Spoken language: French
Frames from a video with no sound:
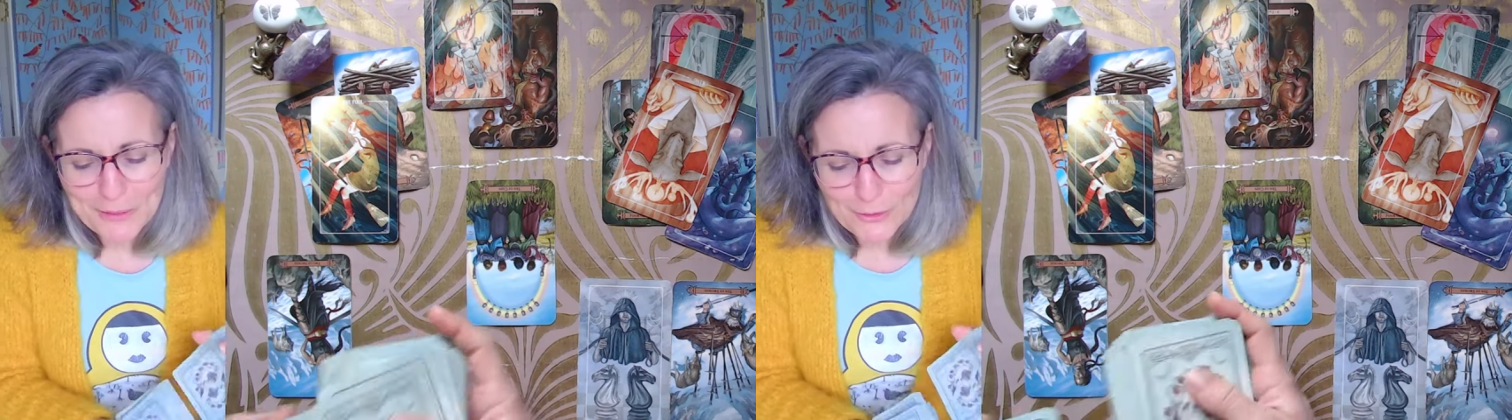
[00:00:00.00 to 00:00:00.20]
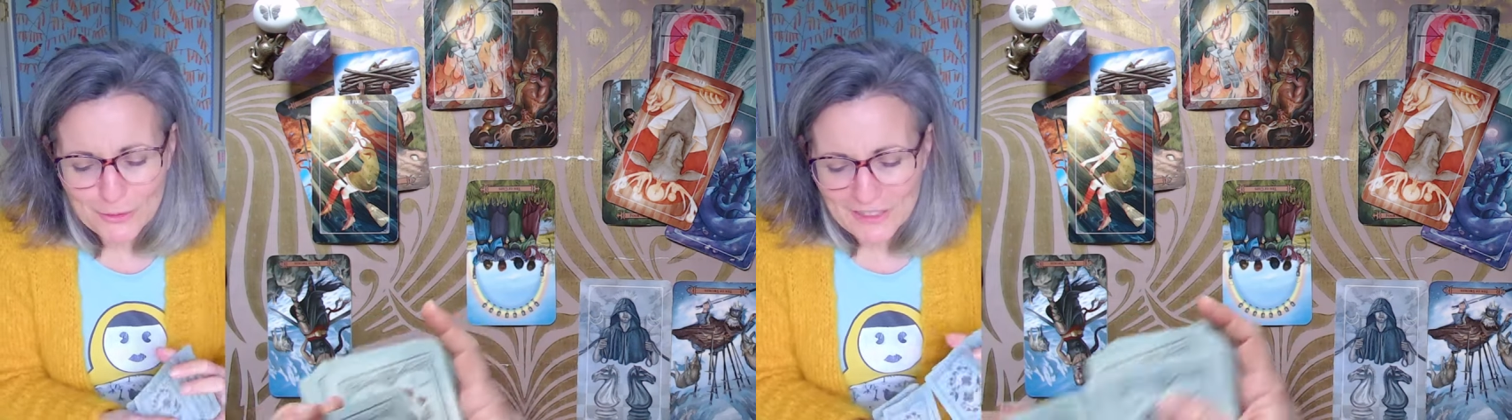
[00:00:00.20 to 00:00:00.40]

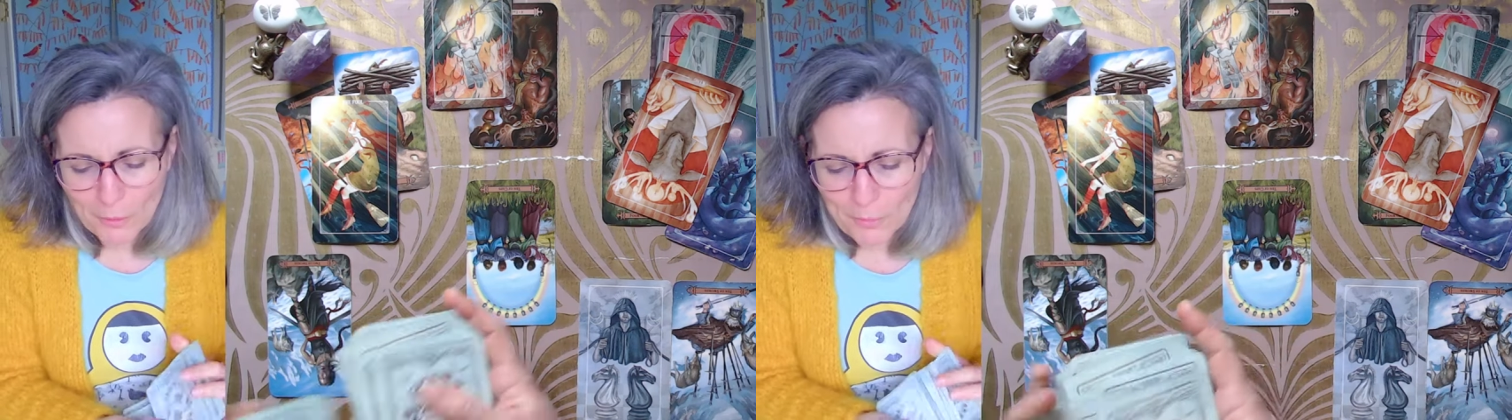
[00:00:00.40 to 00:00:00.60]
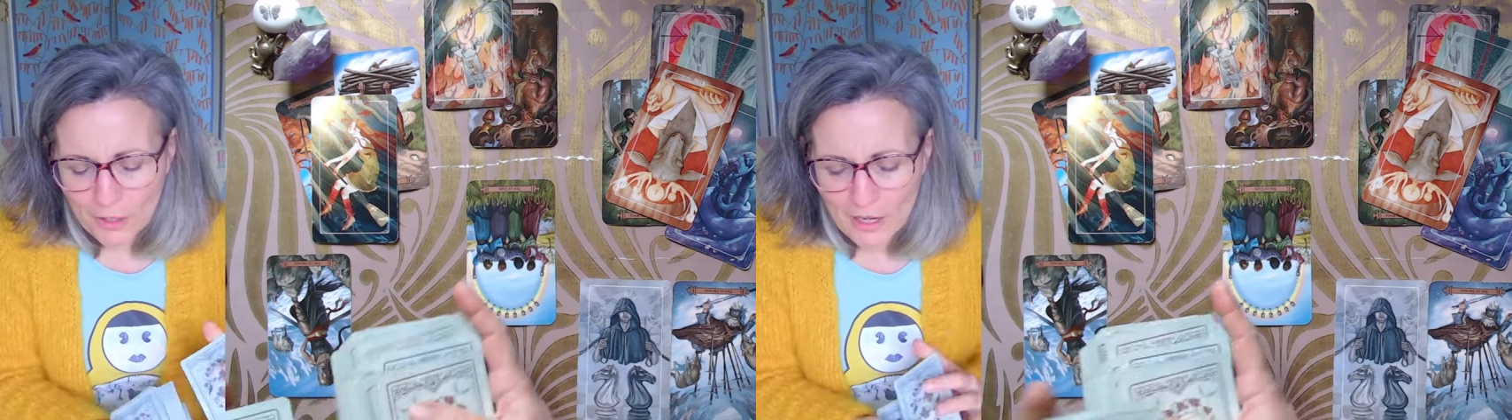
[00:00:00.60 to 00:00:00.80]
mais de cet
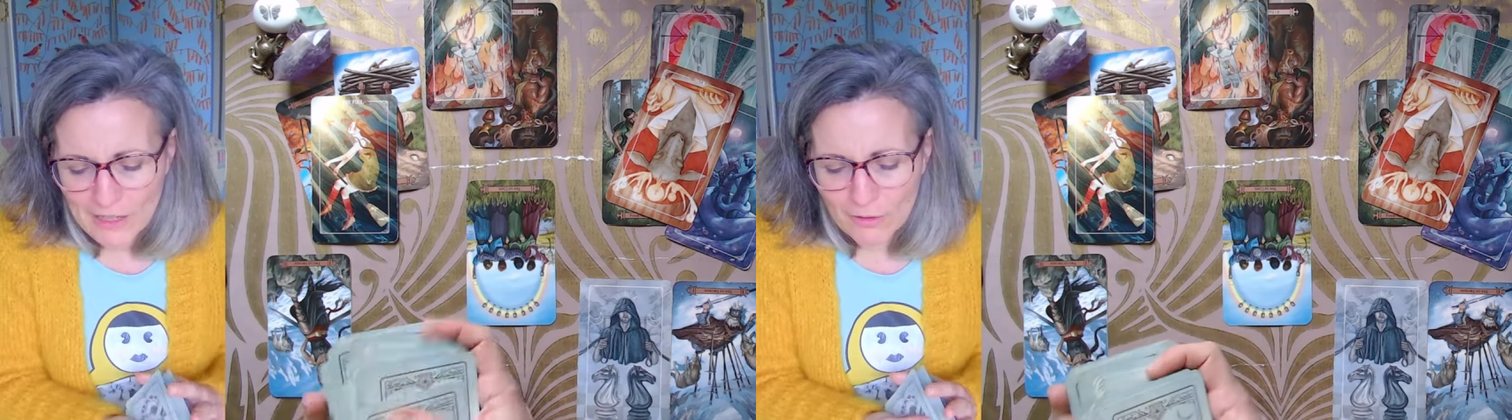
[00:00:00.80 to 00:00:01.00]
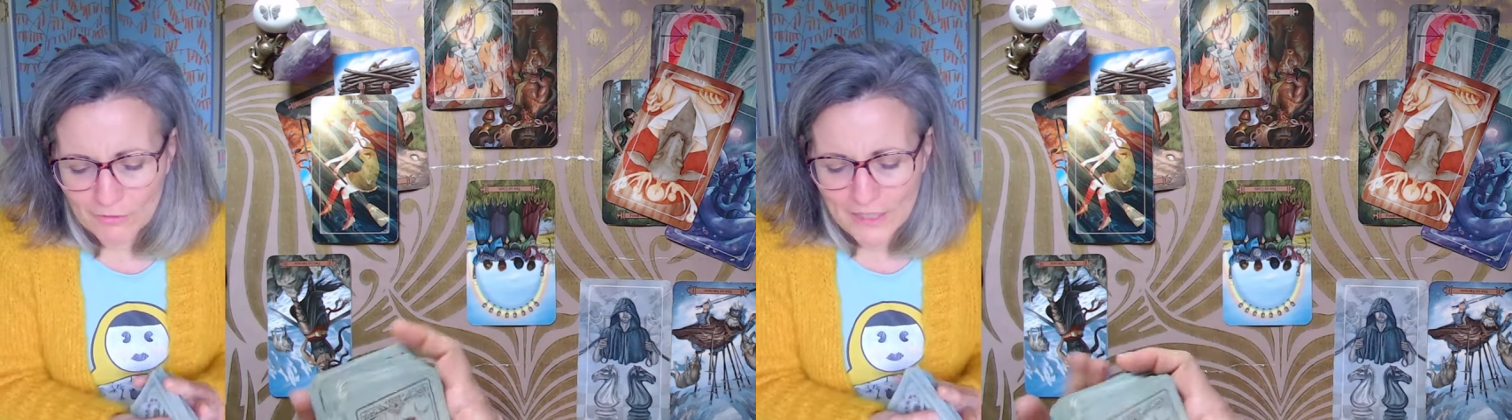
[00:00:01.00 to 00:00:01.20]
empereur
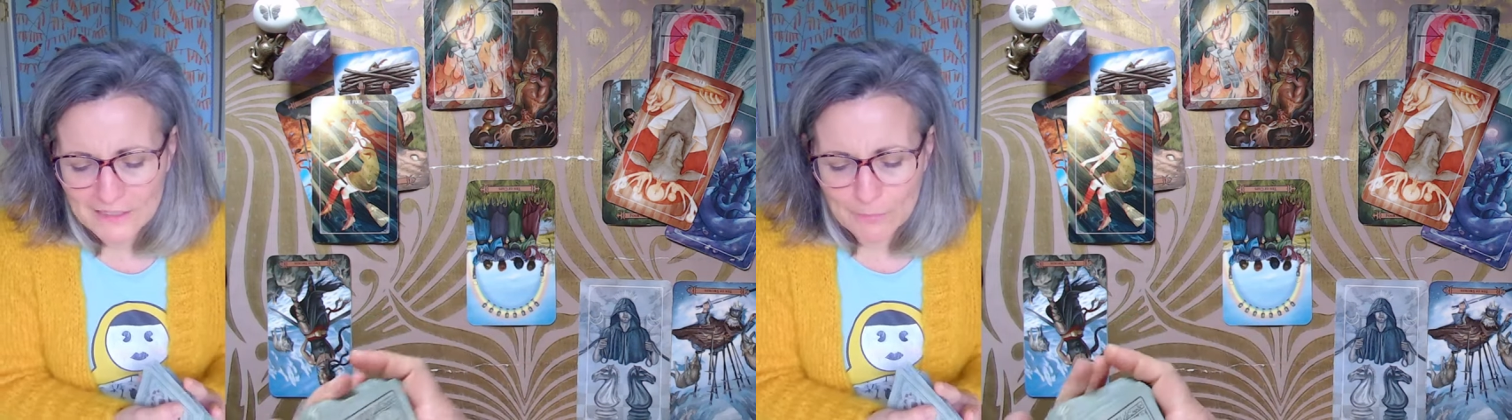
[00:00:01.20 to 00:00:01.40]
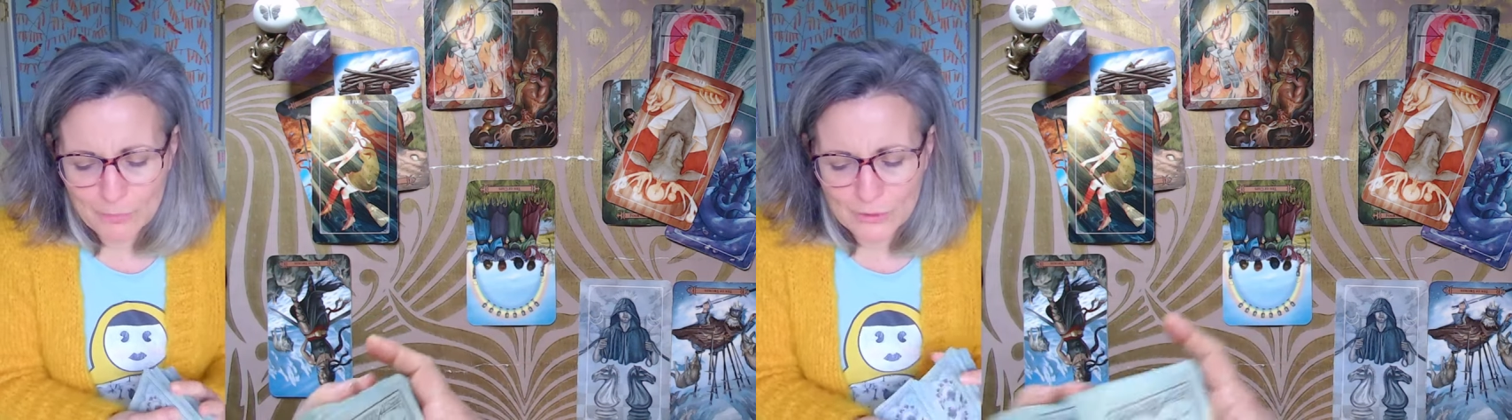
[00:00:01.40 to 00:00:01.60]
à l'envers
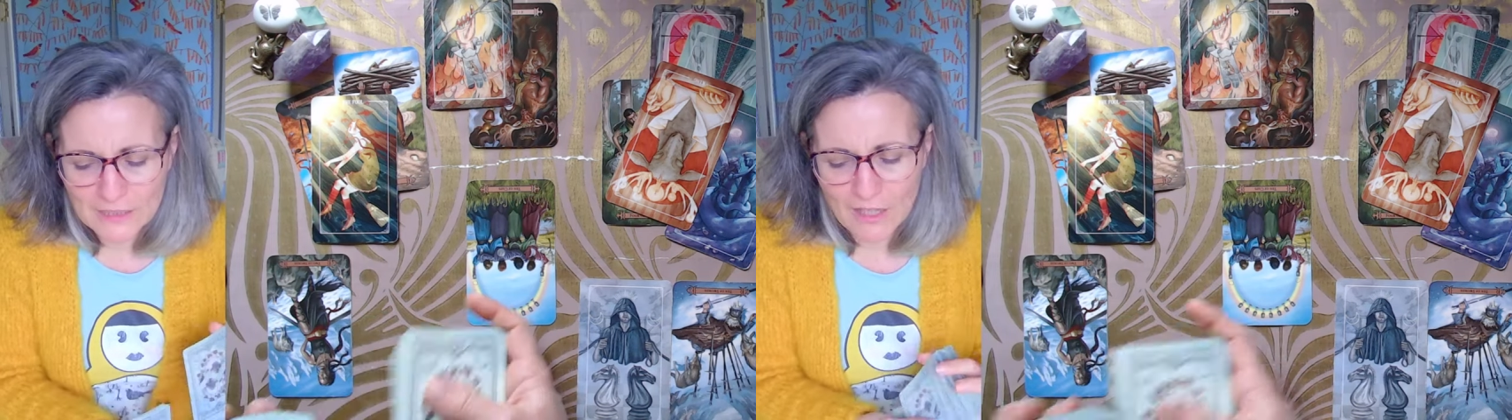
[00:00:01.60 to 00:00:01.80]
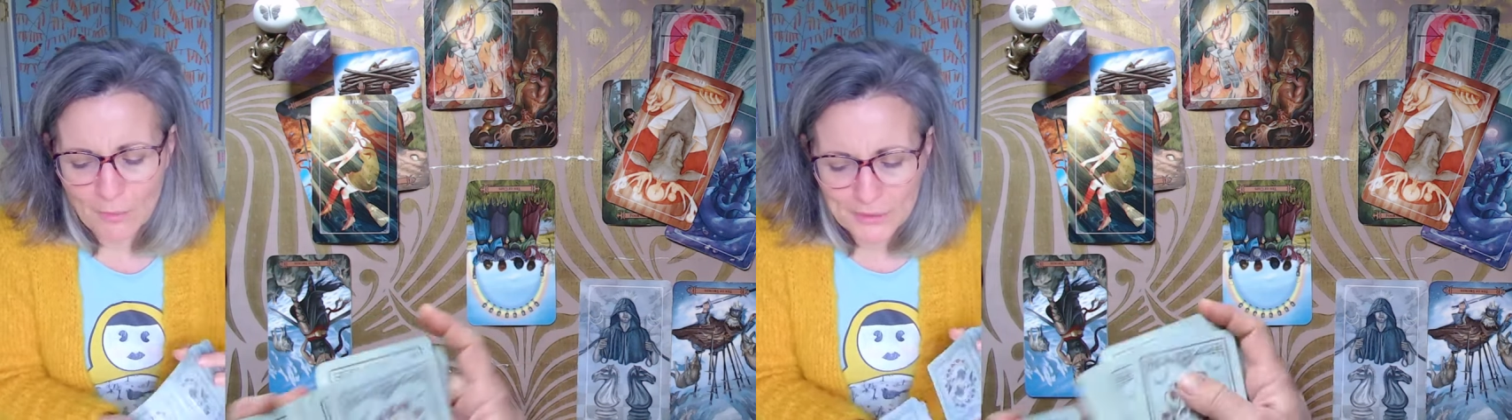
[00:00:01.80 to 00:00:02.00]
qui peut
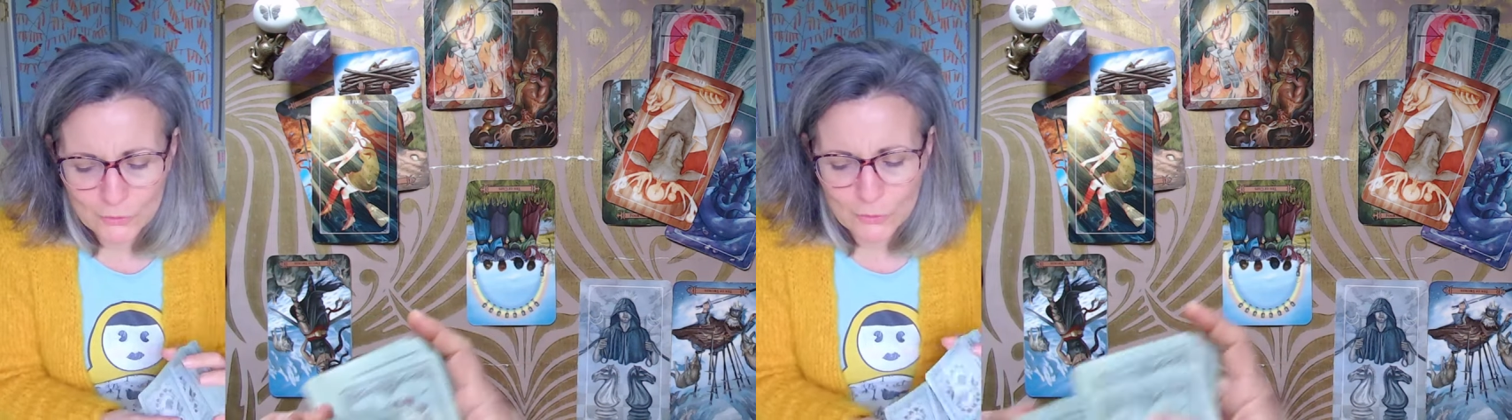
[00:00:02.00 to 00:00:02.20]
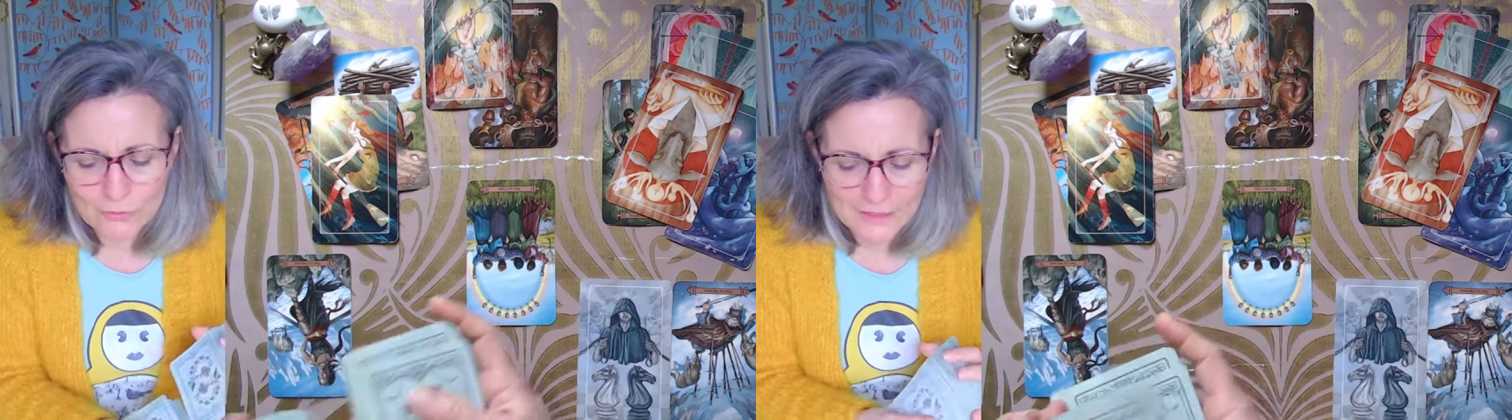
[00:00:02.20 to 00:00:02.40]
dire, ah bah de
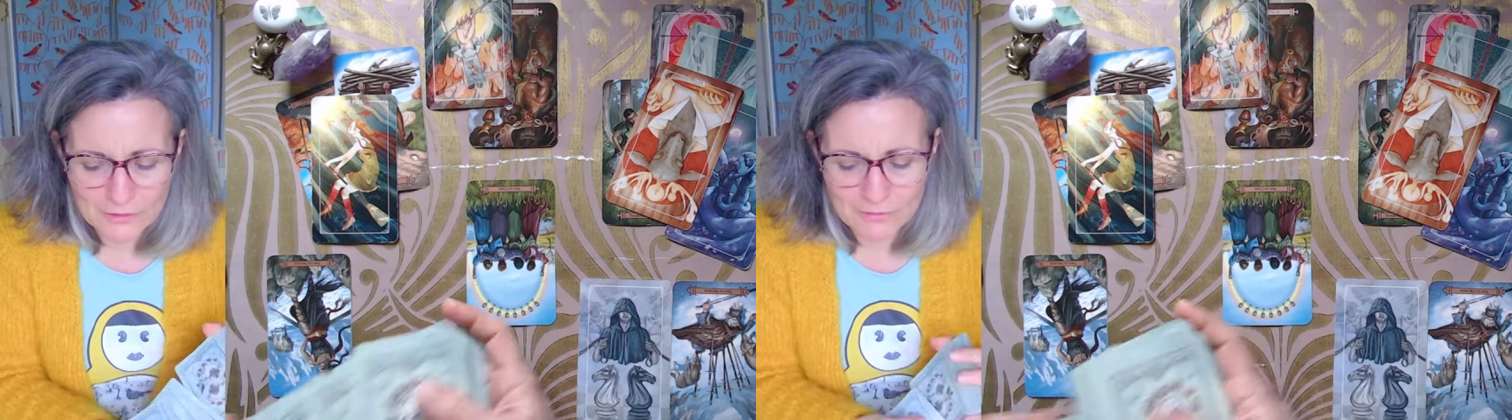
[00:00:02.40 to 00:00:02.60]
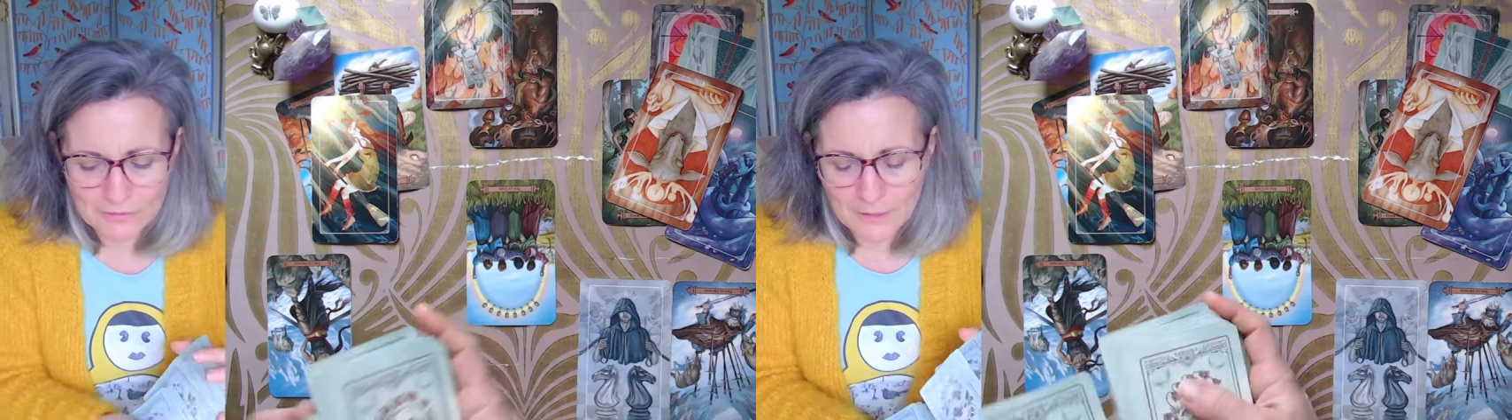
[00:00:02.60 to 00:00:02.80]
toute façon,